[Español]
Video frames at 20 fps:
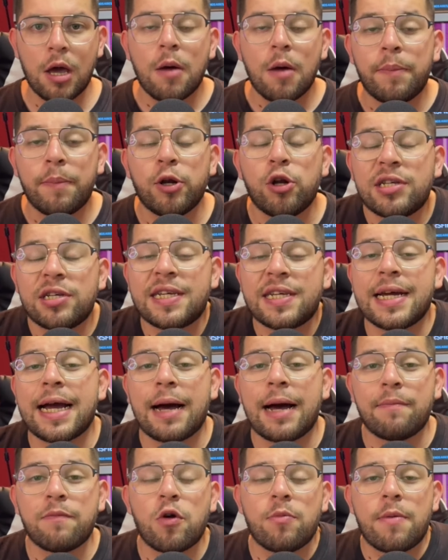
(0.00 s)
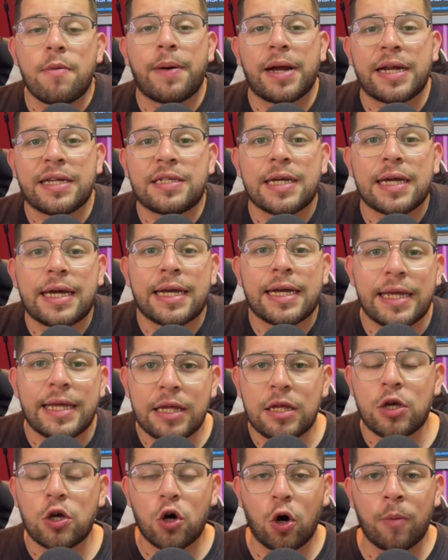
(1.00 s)
Pero ese cambio me parece que le
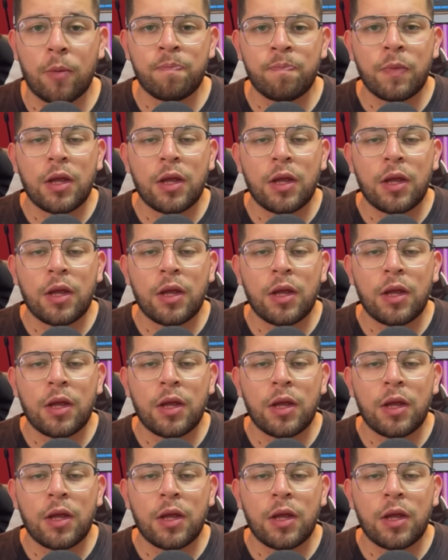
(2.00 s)
dio